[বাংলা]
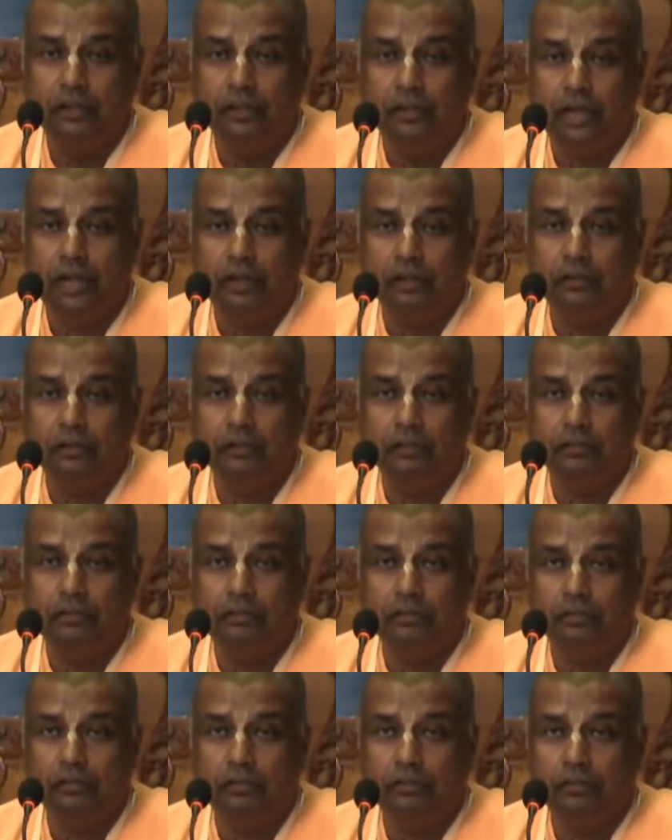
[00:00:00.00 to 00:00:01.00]
কারণ
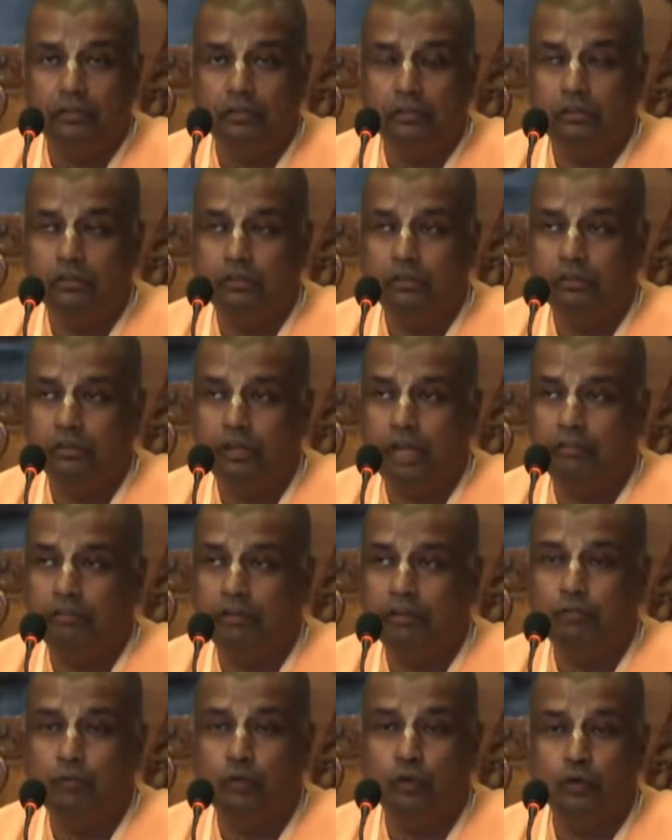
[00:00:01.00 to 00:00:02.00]

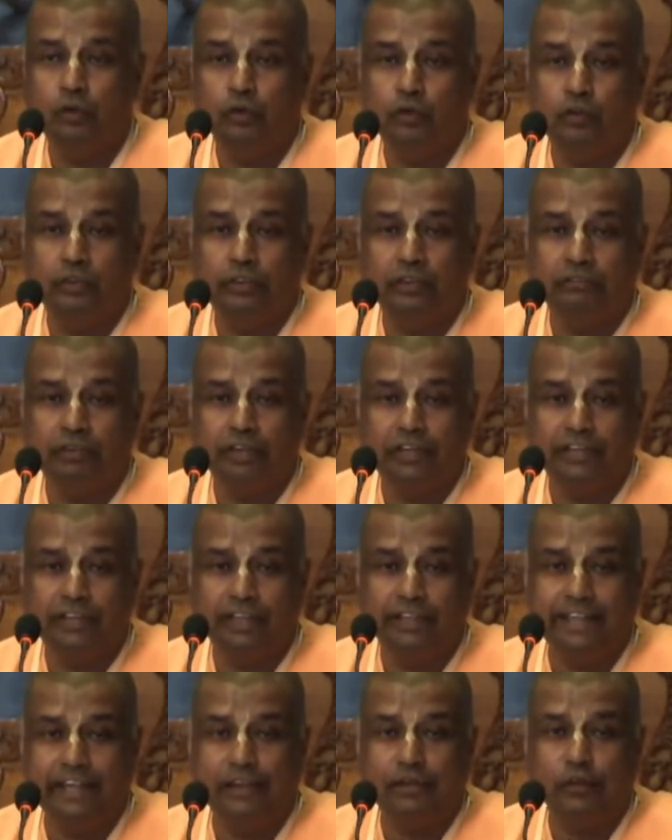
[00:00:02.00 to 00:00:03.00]
আমরা ভোগও করতে পারি না
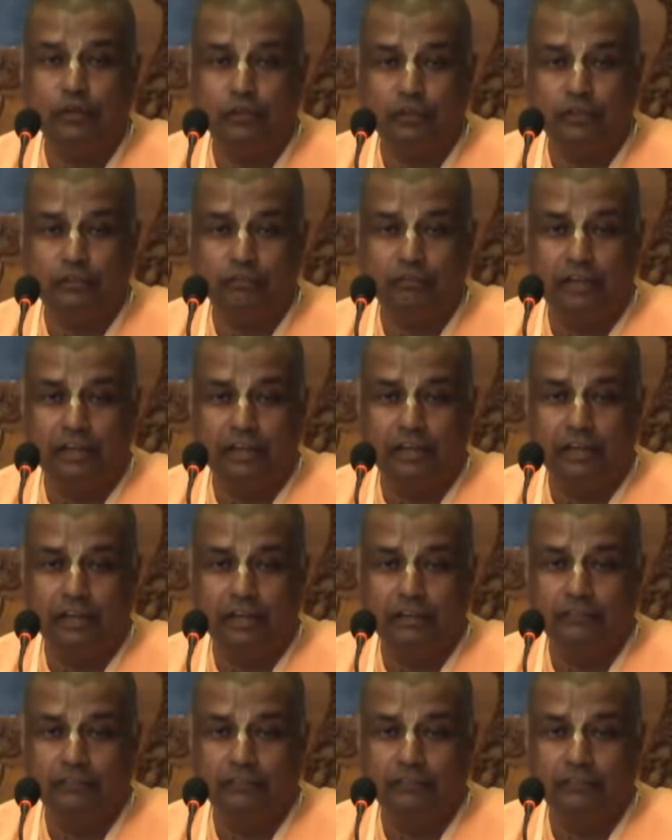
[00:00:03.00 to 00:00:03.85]
ত্যাগও করতে পারি না